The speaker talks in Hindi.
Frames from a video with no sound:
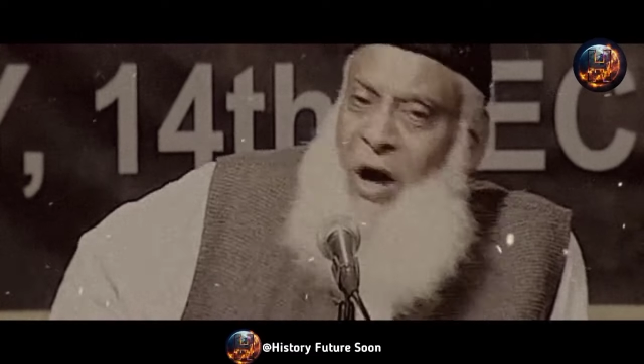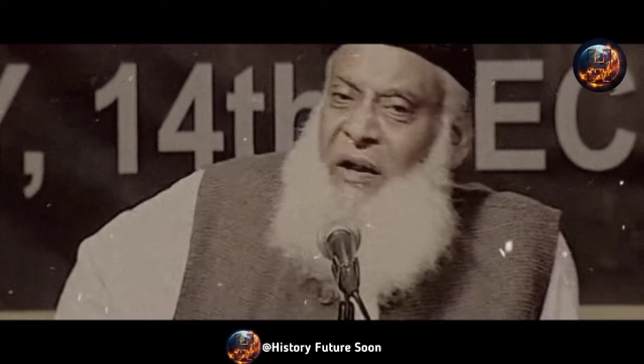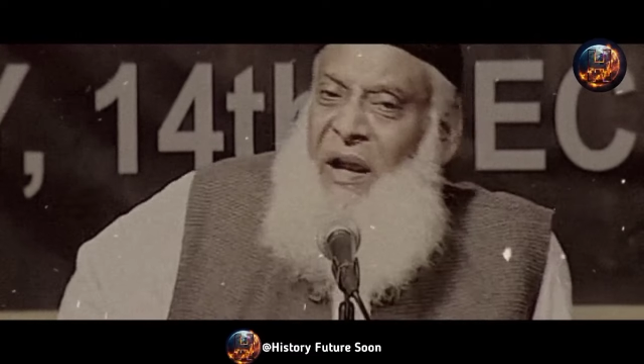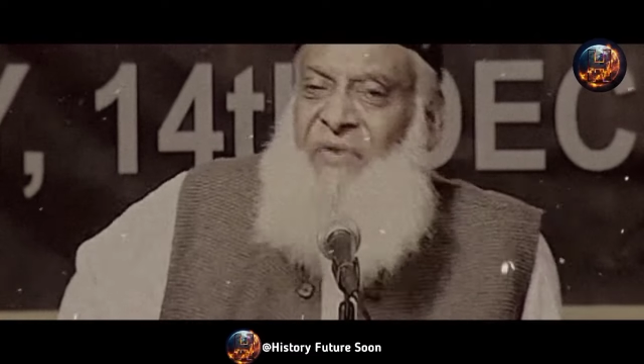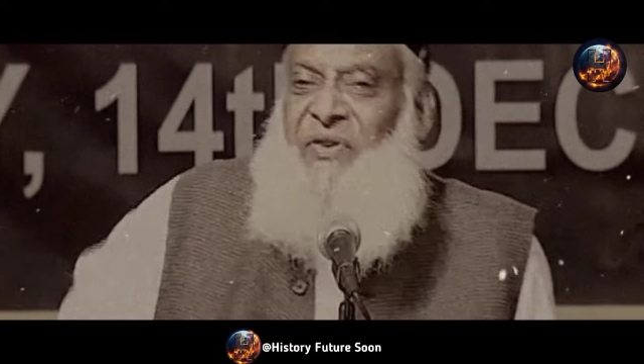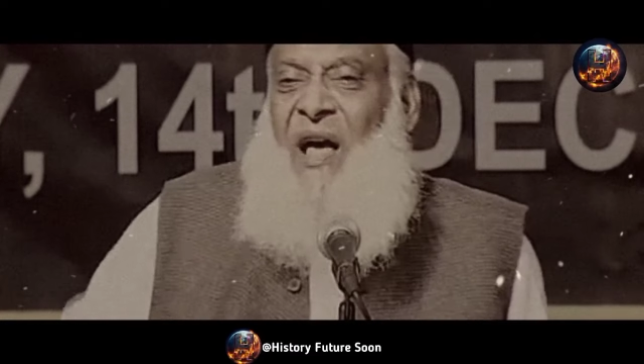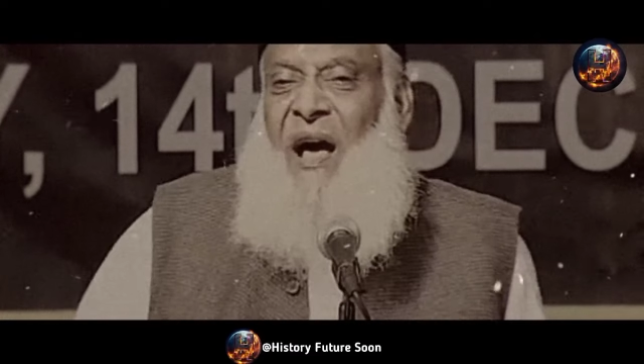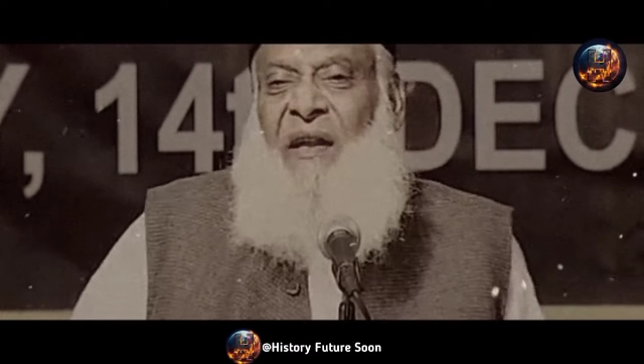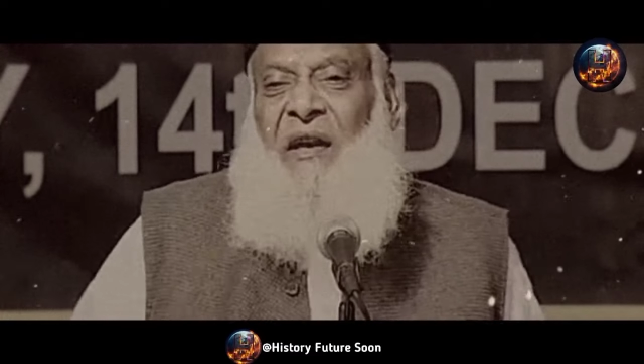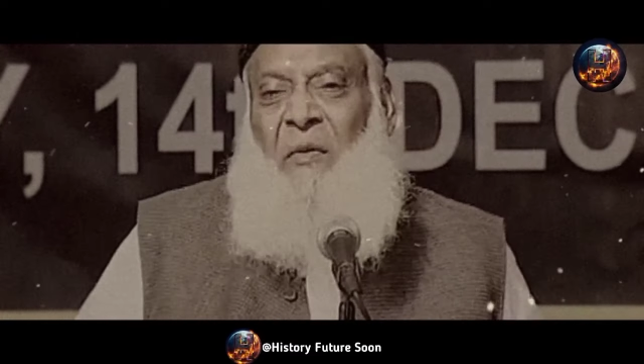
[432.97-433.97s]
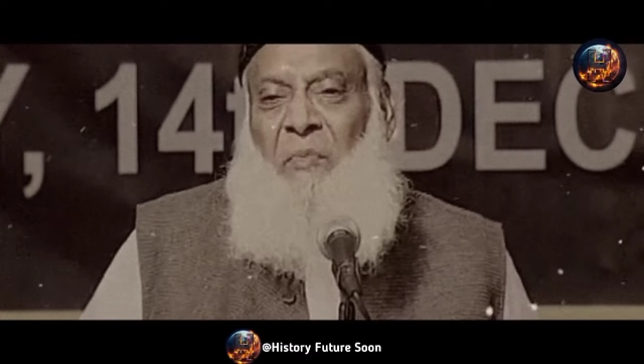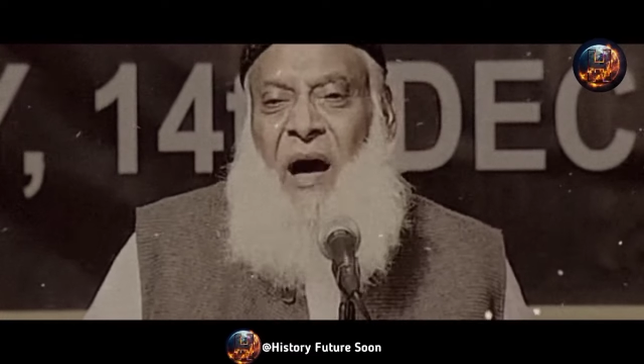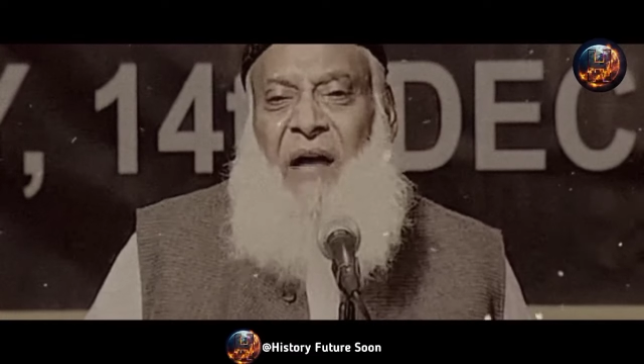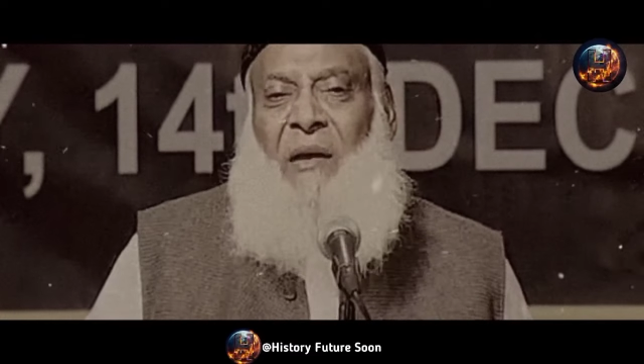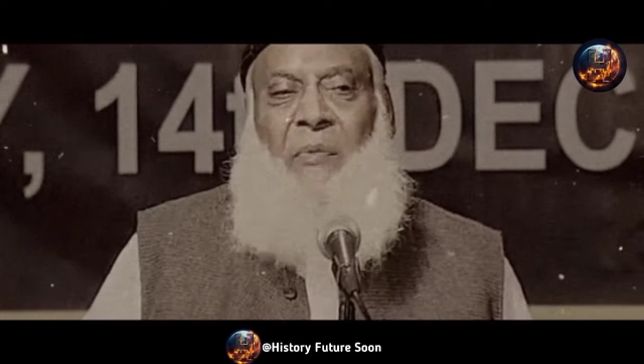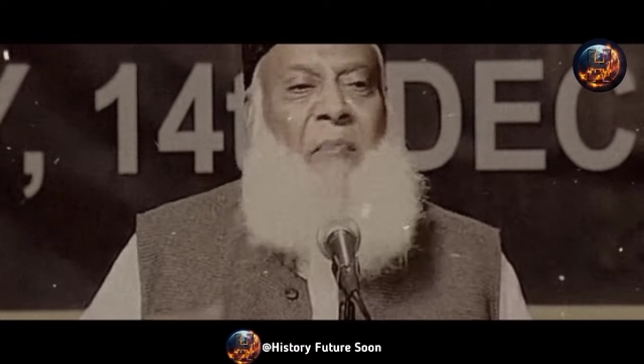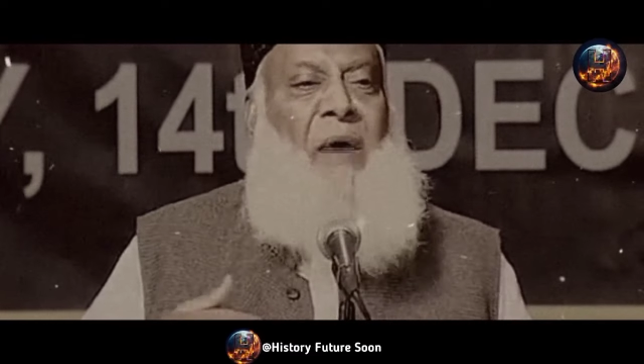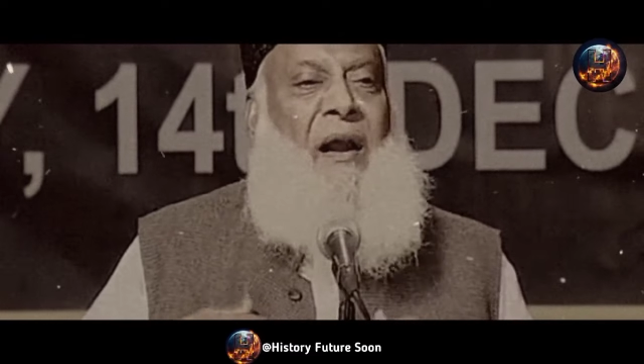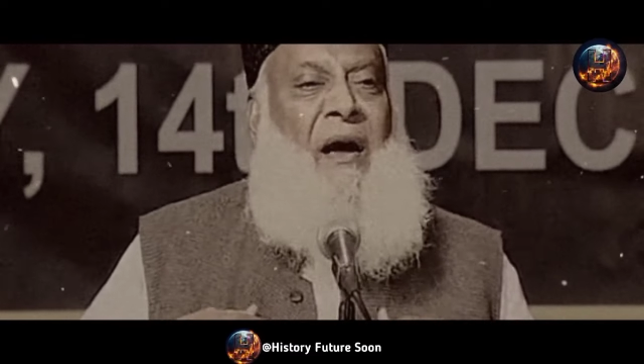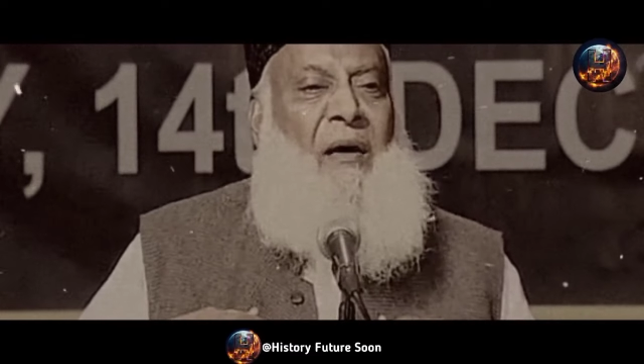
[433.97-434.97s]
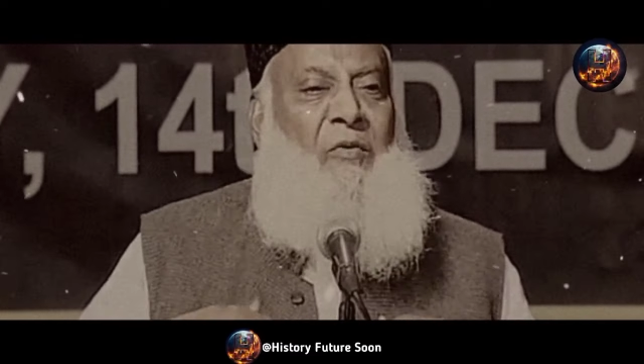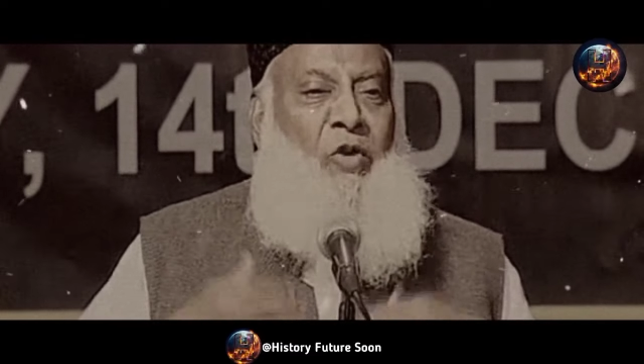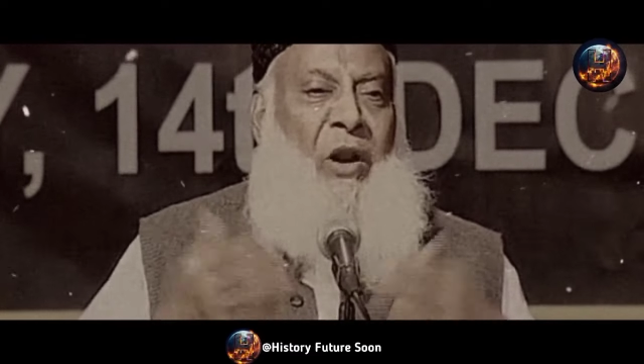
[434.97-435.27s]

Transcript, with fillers: तो अंग्रेज के आने के बाद अब हमारा